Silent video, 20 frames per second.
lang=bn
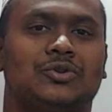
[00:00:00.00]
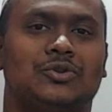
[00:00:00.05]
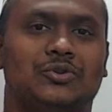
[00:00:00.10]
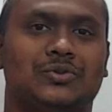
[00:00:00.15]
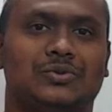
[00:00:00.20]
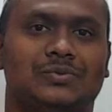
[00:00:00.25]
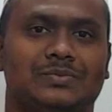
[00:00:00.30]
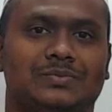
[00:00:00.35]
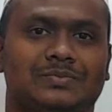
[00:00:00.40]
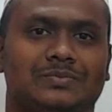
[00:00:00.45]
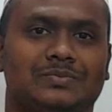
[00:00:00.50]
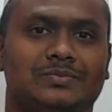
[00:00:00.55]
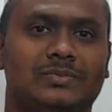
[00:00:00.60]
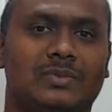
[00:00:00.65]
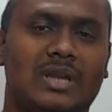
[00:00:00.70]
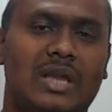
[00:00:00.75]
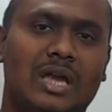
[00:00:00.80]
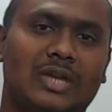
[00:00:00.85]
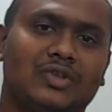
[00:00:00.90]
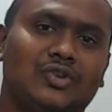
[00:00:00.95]
আছো
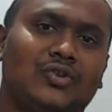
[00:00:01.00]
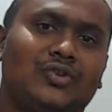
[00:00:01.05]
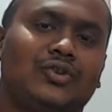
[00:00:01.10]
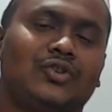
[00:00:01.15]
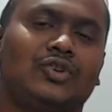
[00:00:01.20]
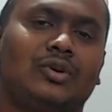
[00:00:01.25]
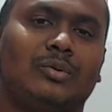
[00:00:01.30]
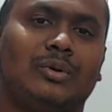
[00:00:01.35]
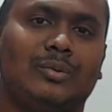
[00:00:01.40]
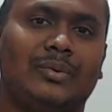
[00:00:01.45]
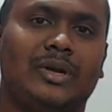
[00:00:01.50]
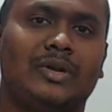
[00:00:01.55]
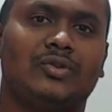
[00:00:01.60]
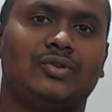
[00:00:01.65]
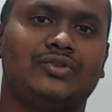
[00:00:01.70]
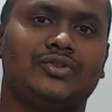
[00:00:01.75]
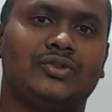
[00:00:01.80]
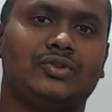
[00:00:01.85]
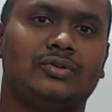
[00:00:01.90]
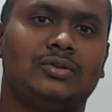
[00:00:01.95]
আশা করি সবাই ভালো
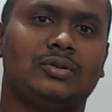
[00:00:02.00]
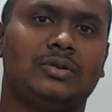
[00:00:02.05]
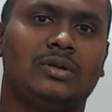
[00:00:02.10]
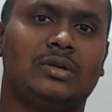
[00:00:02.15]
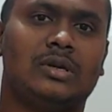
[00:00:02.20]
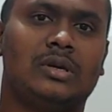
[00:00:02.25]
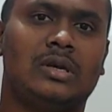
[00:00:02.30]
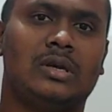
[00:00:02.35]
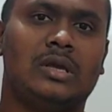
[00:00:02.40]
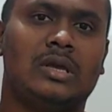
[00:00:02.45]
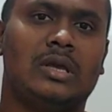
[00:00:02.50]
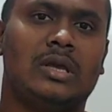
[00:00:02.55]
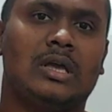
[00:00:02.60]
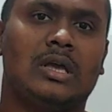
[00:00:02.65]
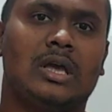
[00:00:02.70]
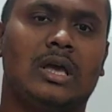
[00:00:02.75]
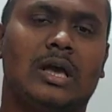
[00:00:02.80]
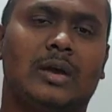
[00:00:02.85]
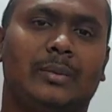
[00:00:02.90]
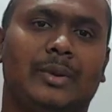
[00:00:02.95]
আছো
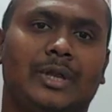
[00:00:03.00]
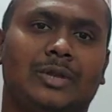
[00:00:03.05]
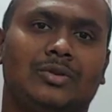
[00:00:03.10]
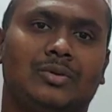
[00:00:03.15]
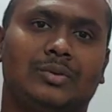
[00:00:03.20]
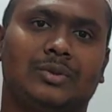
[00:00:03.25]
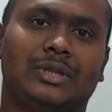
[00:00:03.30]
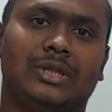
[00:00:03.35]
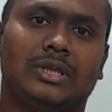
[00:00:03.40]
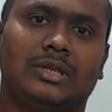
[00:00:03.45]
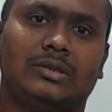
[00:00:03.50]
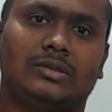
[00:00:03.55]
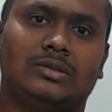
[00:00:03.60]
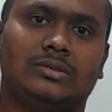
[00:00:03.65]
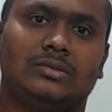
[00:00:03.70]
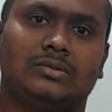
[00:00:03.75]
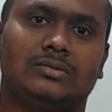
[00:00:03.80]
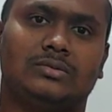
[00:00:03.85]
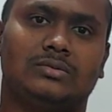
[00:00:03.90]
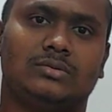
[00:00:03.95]
আমি তোমাদের
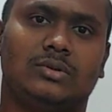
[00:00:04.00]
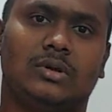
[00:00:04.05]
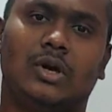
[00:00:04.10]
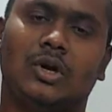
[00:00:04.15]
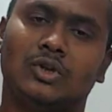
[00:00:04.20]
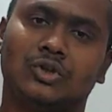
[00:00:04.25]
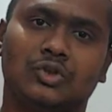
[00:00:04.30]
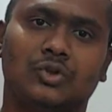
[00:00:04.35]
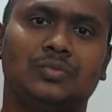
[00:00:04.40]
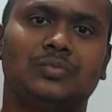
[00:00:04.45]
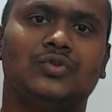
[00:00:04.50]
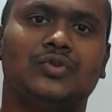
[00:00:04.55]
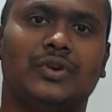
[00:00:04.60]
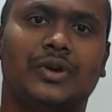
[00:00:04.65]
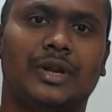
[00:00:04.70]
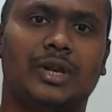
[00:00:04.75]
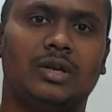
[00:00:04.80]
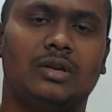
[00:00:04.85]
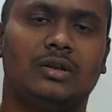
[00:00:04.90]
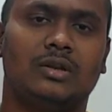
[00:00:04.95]
অষ্টম
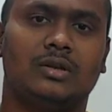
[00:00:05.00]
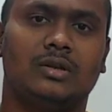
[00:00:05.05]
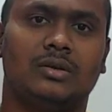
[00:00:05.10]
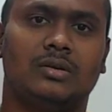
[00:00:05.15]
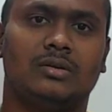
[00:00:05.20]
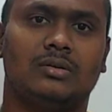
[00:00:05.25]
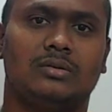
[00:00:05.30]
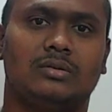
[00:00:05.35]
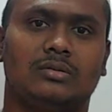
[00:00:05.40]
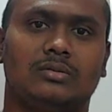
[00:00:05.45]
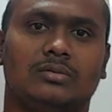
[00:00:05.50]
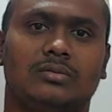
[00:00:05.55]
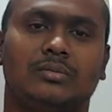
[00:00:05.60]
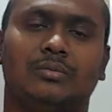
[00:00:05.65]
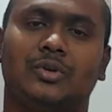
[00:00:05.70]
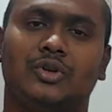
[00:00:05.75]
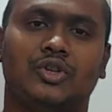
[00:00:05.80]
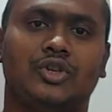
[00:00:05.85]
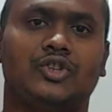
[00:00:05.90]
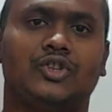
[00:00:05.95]
শ্রেণীর
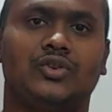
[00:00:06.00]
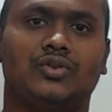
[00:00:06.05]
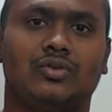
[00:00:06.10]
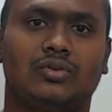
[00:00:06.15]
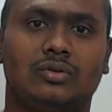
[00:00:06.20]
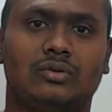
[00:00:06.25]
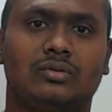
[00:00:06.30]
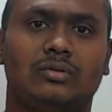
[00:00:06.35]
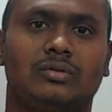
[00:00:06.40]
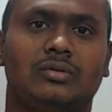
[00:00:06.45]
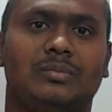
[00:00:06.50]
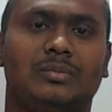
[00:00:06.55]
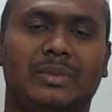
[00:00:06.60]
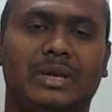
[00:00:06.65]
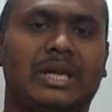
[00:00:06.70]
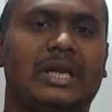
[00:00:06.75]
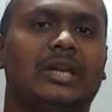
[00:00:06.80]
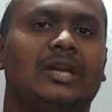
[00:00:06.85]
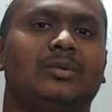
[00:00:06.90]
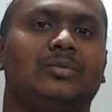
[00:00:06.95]
বিষয় শিক্ষক
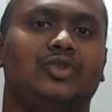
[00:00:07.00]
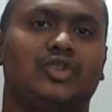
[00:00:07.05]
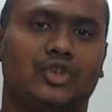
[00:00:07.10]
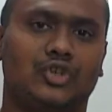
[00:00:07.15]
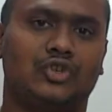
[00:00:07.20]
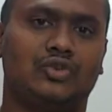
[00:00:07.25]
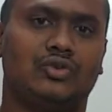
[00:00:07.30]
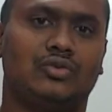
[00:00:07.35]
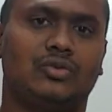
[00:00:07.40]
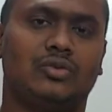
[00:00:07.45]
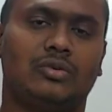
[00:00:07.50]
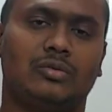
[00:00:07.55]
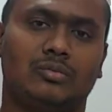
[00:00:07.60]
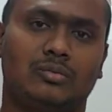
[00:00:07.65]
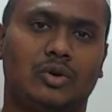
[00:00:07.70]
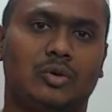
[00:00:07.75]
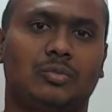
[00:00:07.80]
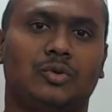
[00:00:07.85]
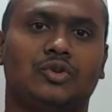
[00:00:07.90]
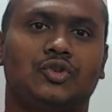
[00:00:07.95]
বিজ্ঞানের বিষয় শিক্ষক
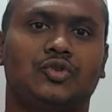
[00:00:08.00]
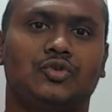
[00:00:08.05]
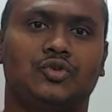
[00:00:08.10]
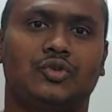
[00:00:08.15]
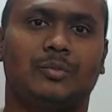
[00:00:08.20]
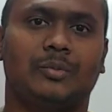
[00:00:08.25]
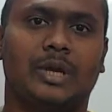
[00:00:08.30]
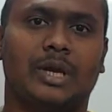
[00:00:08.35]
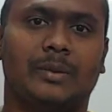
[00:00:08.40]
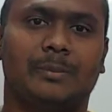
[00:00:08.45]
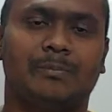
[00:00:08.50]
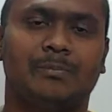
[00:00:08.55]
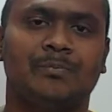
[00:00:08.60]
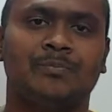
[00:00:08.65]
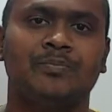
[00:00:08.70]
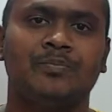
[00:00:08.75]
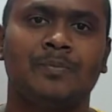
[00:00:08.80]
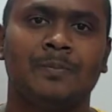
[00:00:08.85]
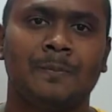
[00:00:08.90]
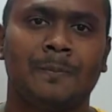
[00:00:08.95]
মোহাম্মদ সুজন মিয়া
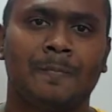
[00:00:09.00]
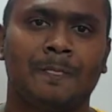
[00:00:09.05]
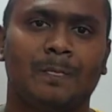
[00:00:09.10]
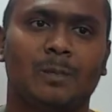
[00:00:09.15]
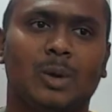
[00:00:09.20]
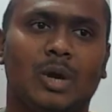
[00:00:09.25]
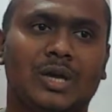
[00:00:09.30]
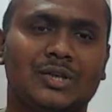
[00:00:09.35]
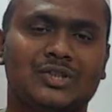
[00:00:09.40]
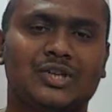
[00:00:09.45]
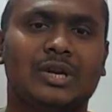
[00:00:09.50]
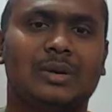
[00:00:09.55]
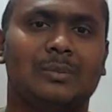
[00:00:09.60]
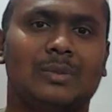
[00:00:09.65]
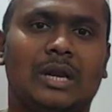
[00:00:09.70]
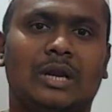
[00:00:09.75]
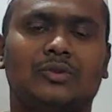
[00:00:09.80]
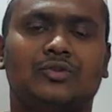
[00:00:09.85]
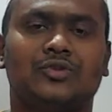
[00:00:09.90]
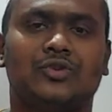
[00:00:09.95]
তো আজকে
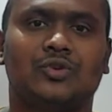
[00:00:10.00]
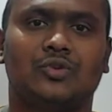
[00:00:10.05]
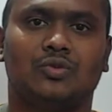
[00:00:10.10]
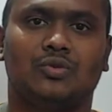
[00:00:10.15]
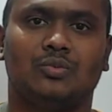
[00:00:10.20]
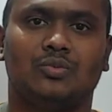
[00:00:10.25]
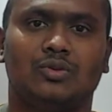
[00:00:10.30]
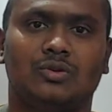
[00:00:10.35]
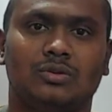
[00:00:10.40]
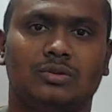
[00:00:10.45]
আমরা আলোচনা করব